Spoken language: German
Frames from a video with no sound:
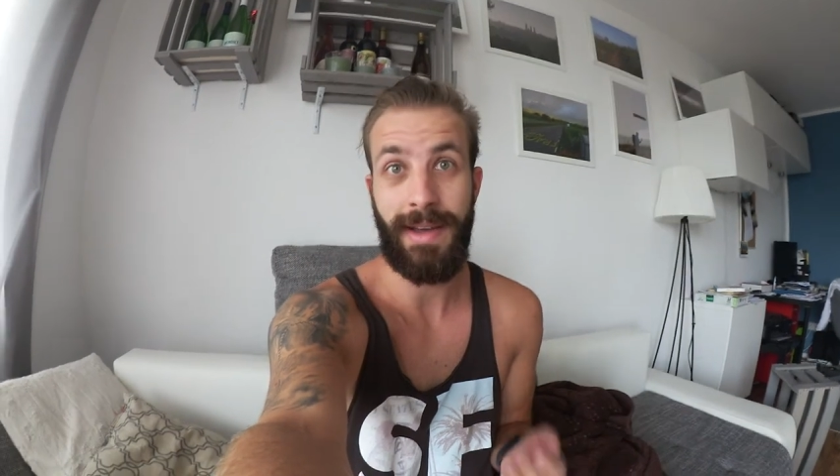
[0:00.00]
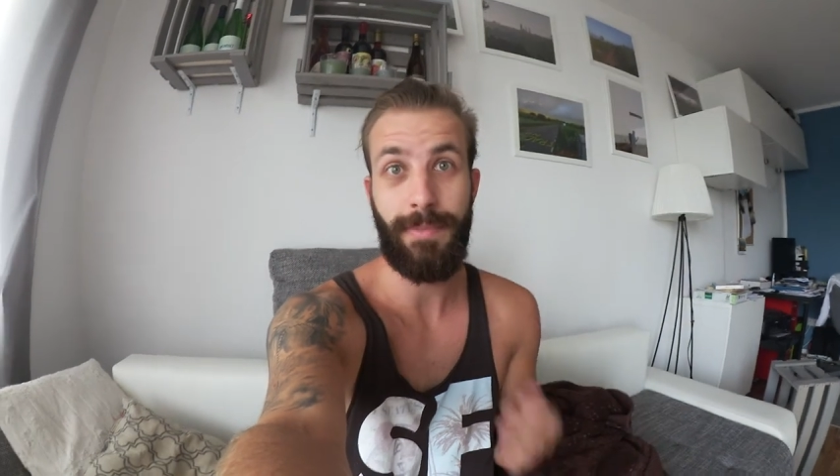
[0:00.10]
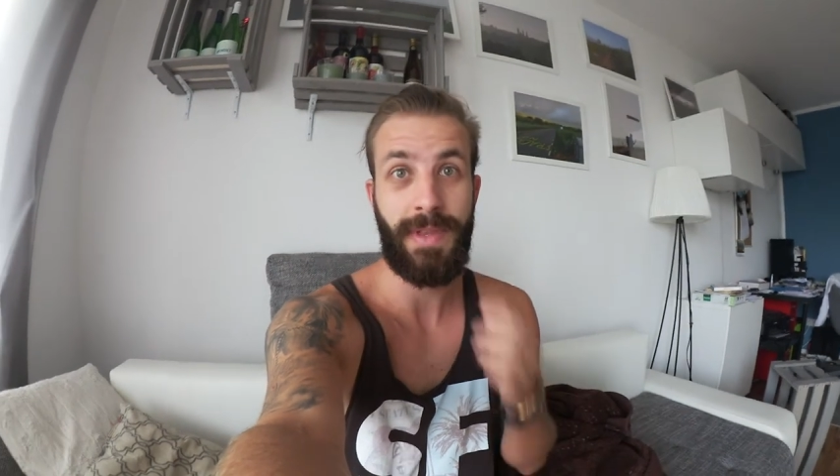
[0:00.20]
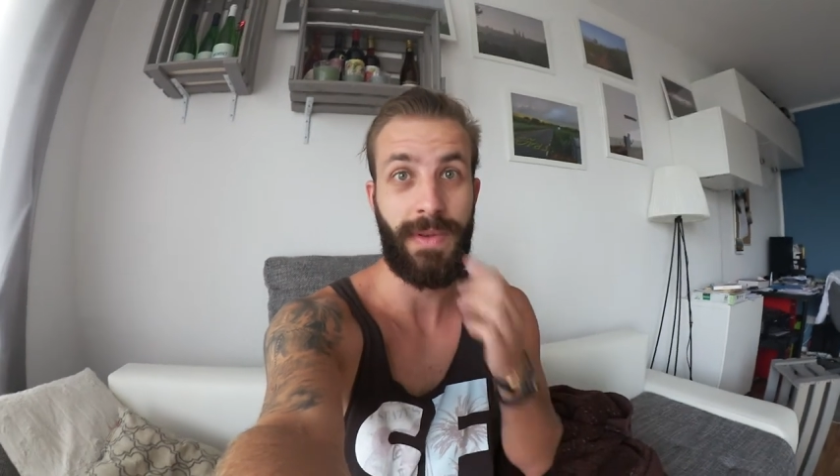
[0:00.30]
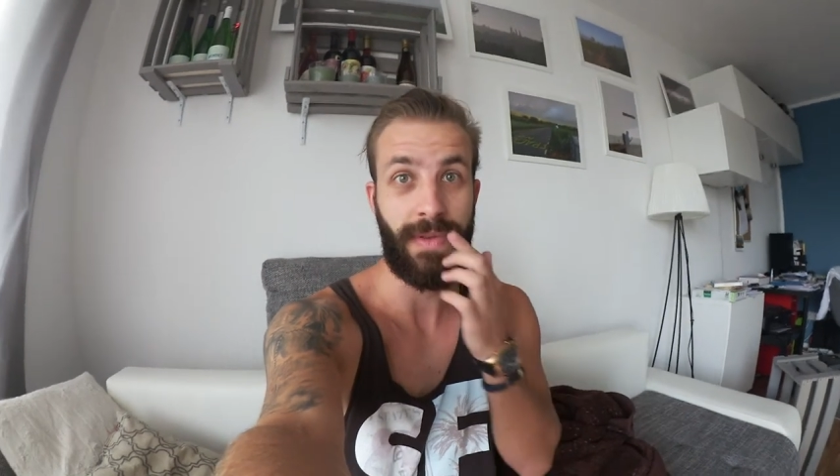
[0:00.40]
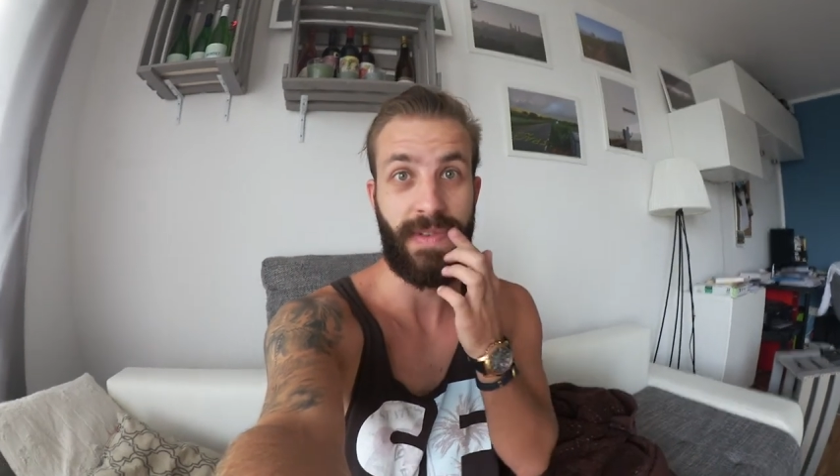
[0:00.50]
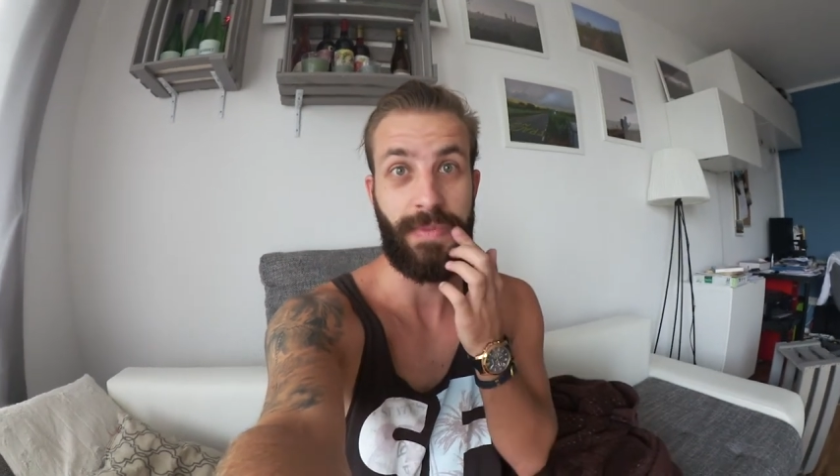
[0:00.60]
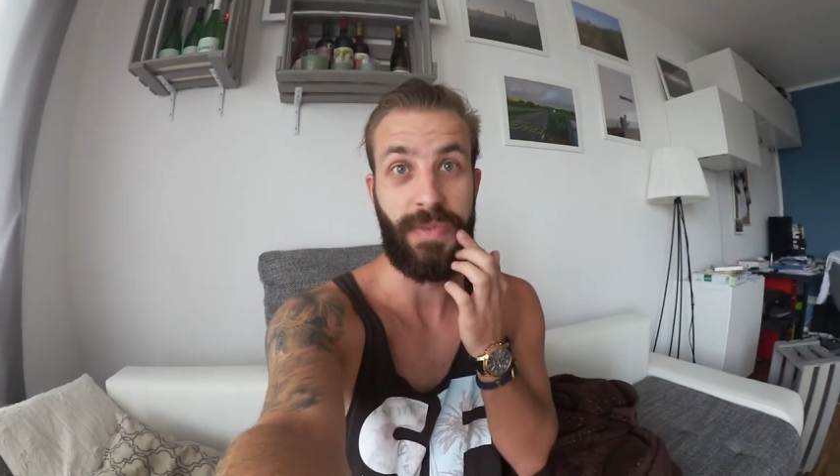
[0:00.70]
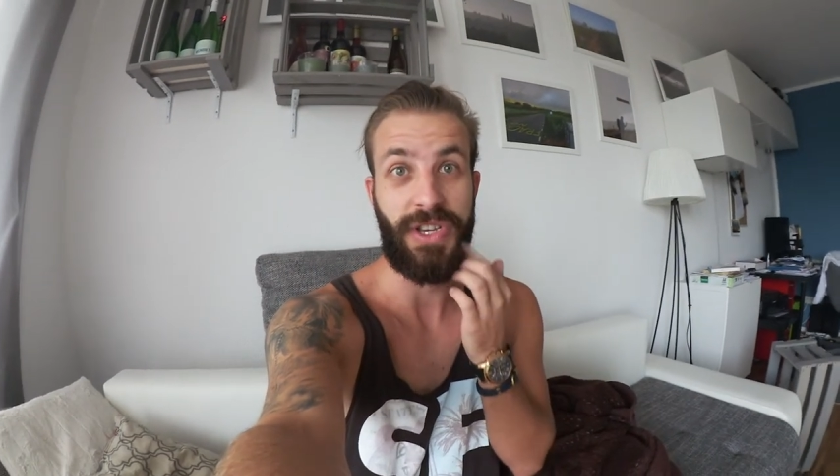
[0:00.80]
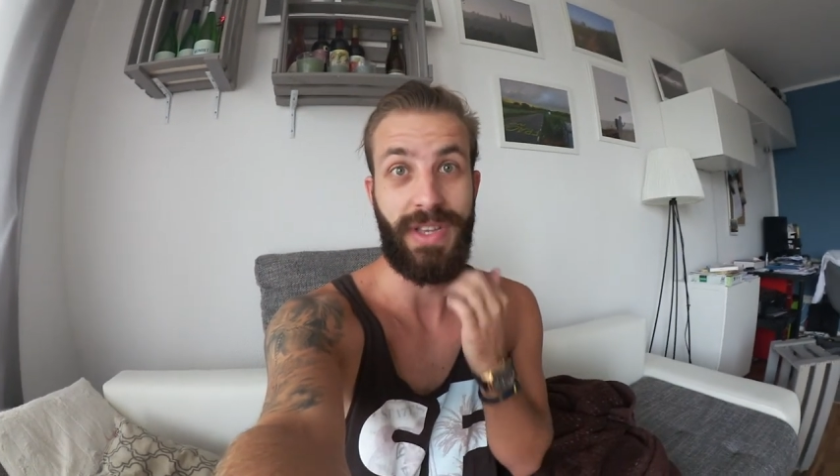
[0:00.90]
hat bzw.
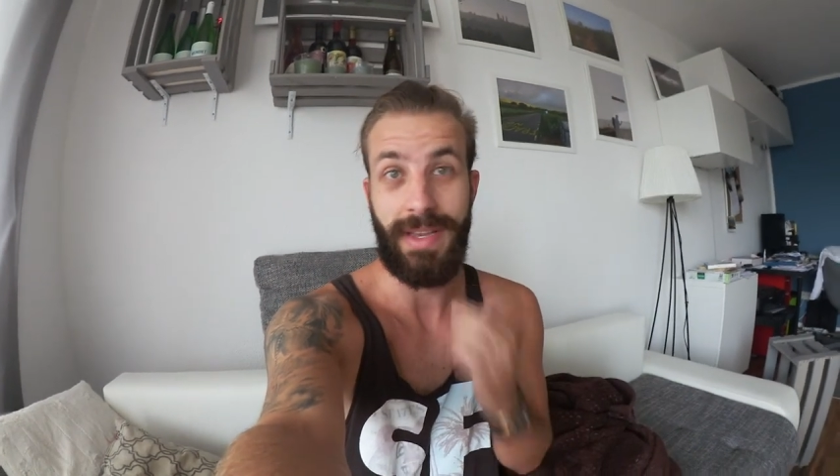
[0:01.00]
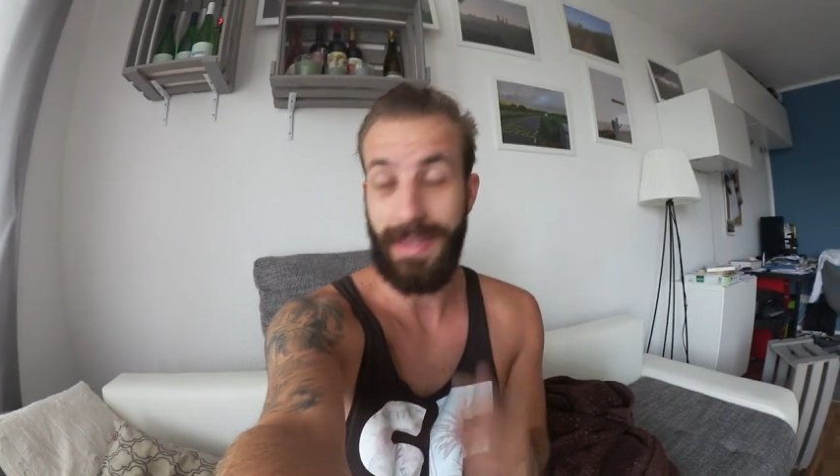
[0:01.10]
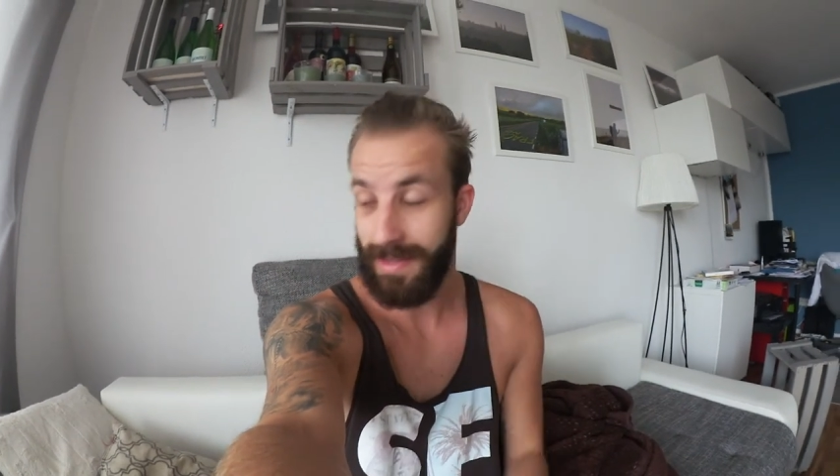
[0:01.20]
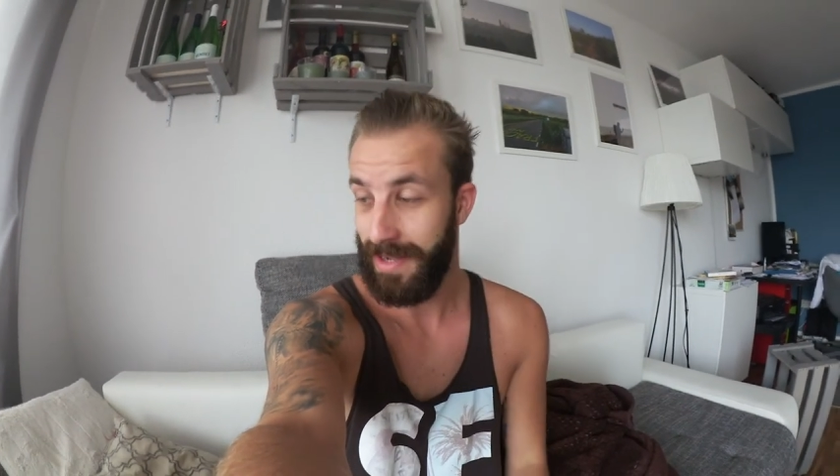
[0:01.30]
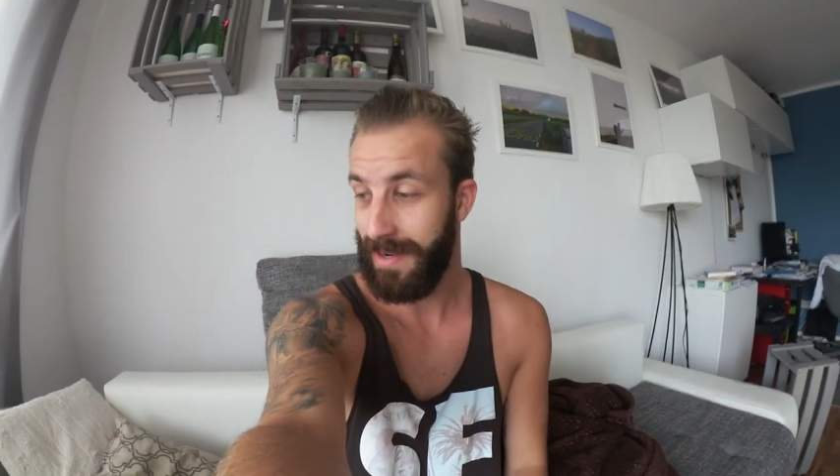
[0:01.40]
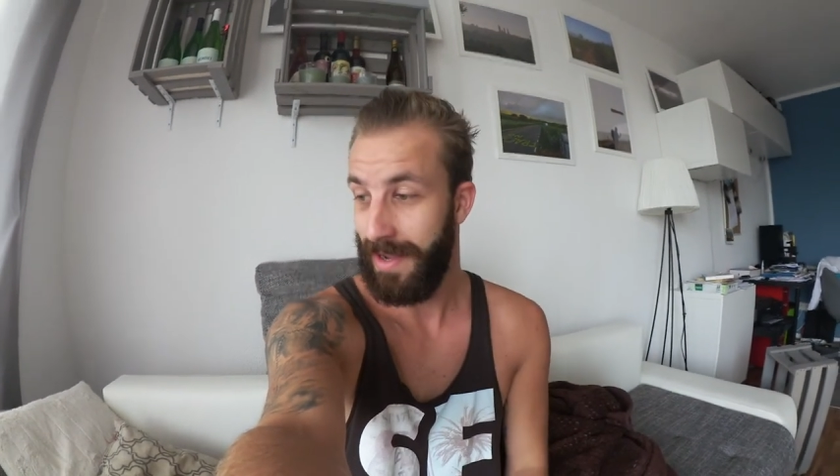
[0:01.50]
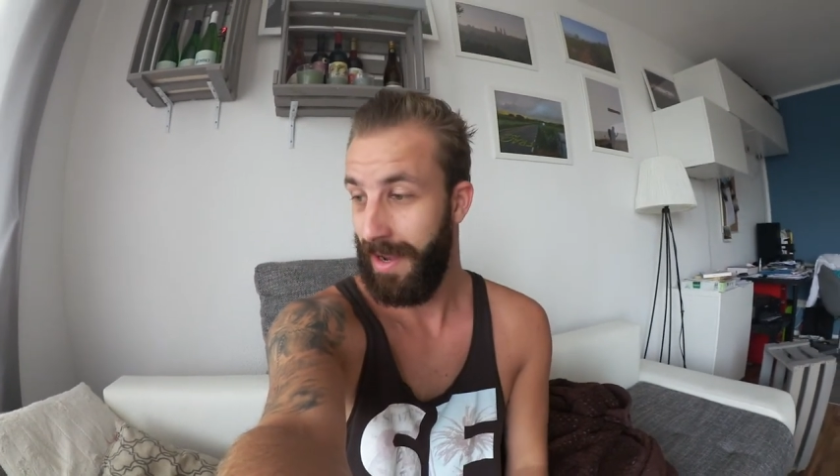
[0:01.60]
bestätigt hat,